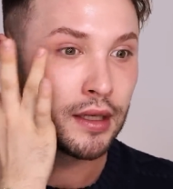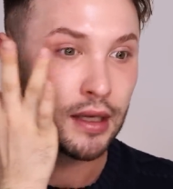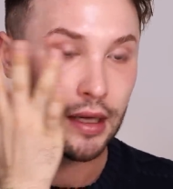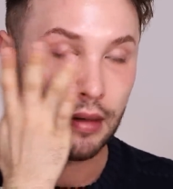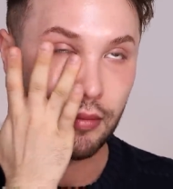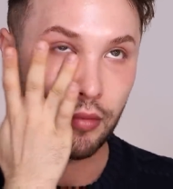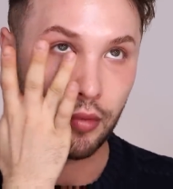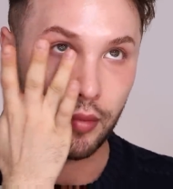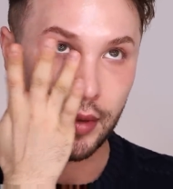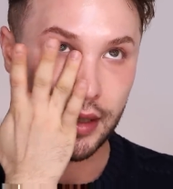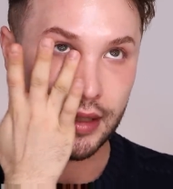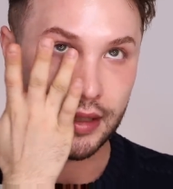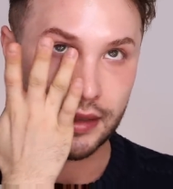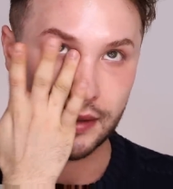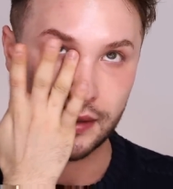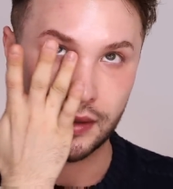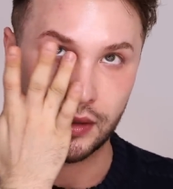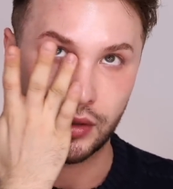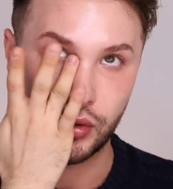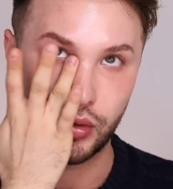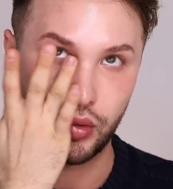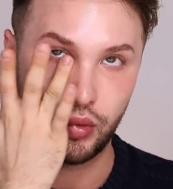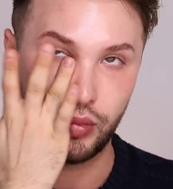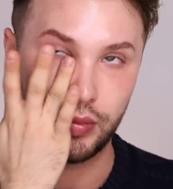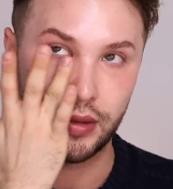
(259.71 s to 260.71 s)
im Moment ist
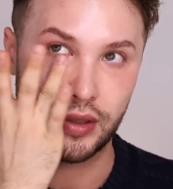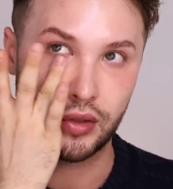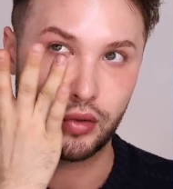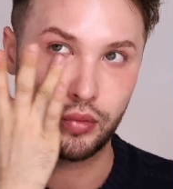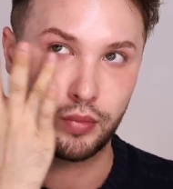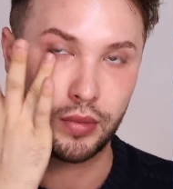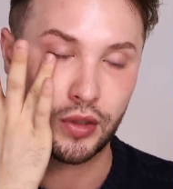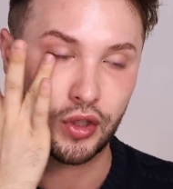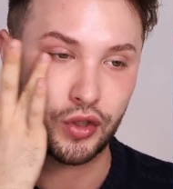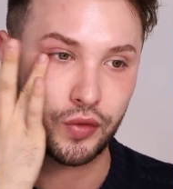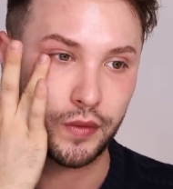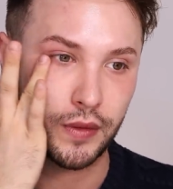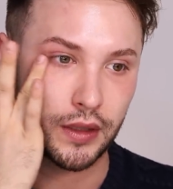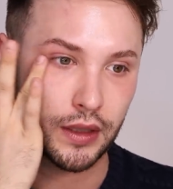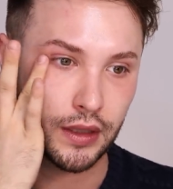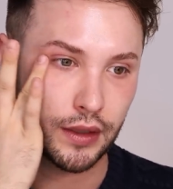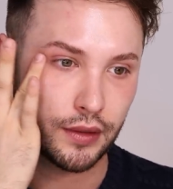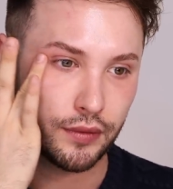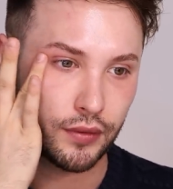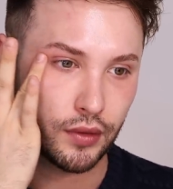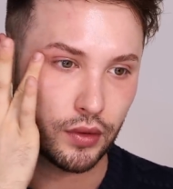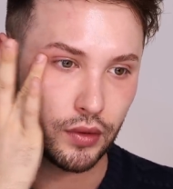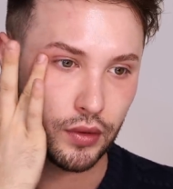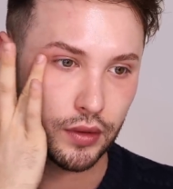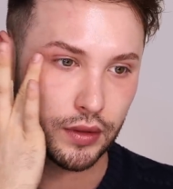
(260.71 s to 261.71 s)
es super, super schwierig
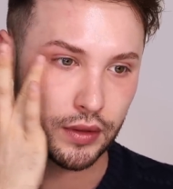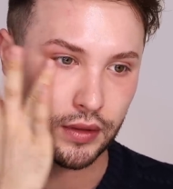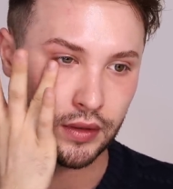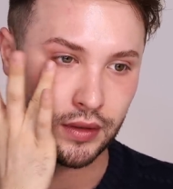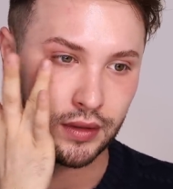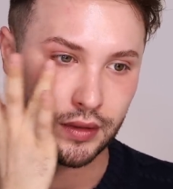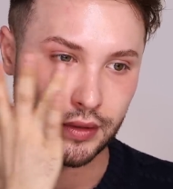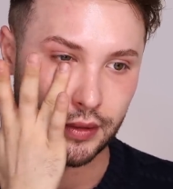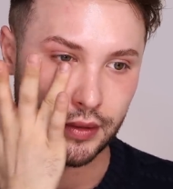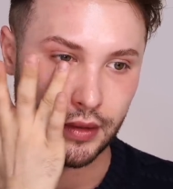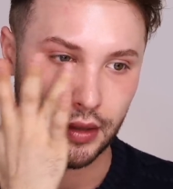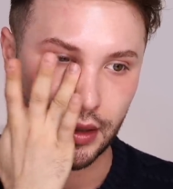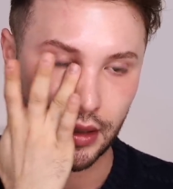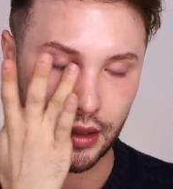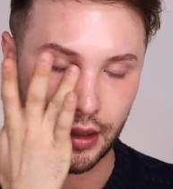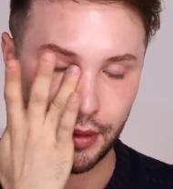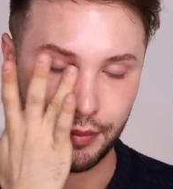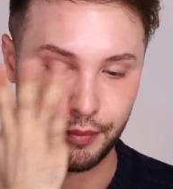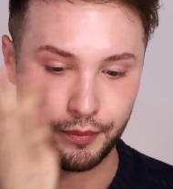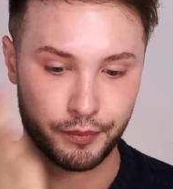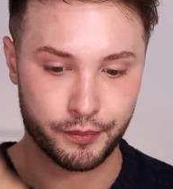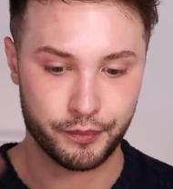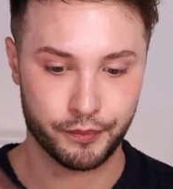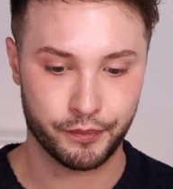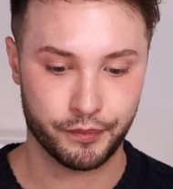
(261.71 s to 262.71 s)
für uns,
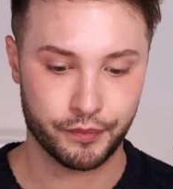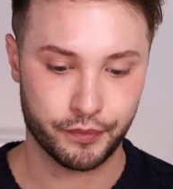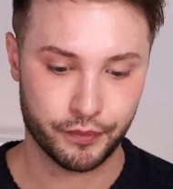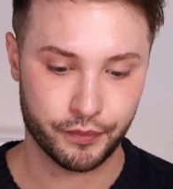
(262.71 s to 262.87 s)
ähm,